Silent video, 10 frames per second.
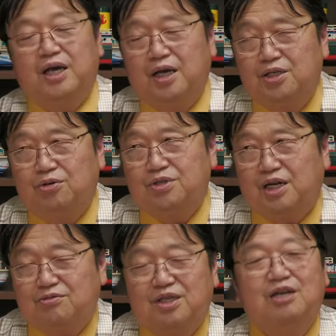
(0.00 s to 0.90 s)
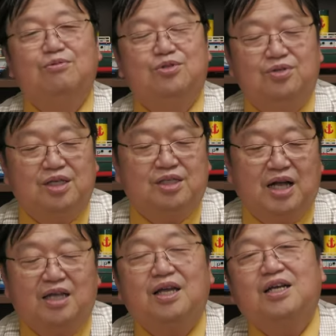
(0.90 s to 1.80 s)
えー、ショーシャンク刑務所にです
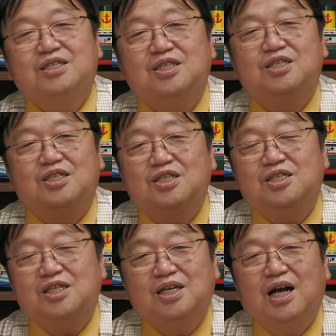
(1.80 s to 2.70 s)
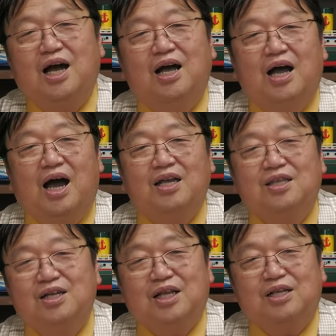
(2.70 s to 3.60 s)
ね新しい新人が入っ
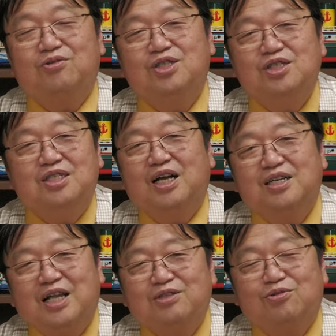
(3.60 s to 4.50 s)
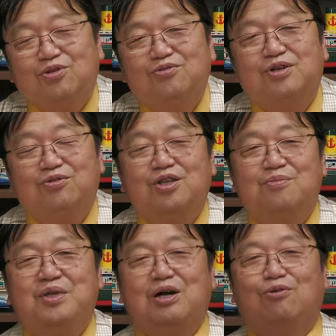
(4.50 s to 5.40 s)
てぞ、新人が来たぞというふうなこと
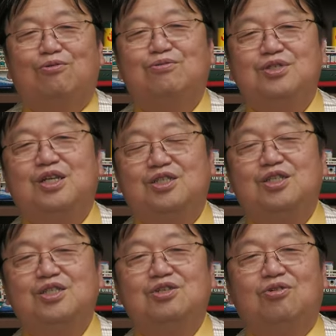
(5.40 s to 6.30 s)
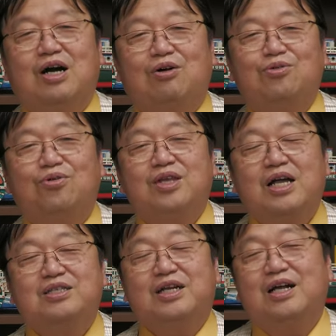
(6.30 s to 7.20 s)
でみんな興奮して、新人の顔どんな
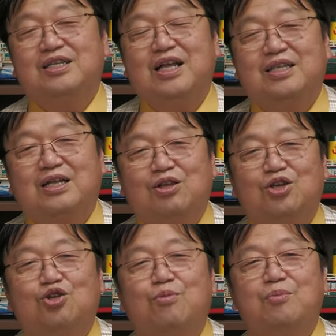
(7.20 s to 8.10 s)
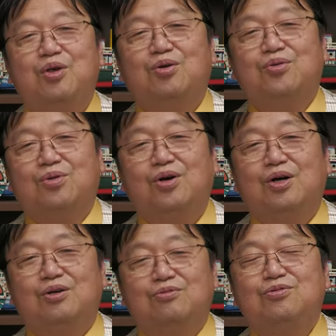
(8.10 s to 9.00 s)
やつらが来たんだって一目見ようと
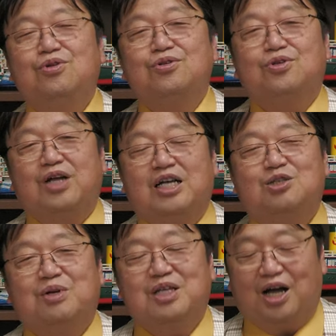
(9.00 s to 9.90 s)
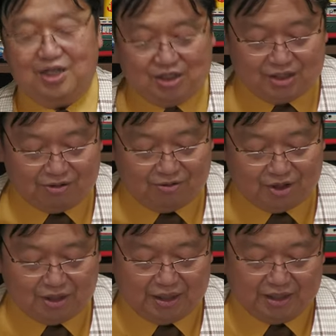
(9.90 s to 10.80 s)
運動場の端まで走ってる
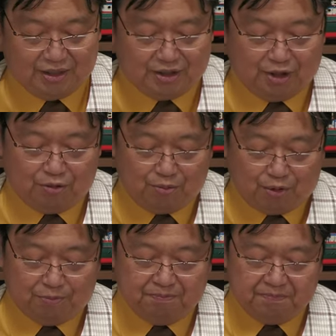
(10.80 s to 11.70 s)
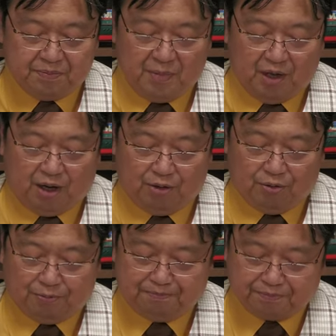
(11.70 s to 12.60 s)
シーンなんですけども、あ
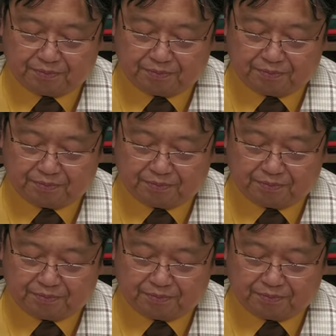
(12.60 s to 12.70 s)
の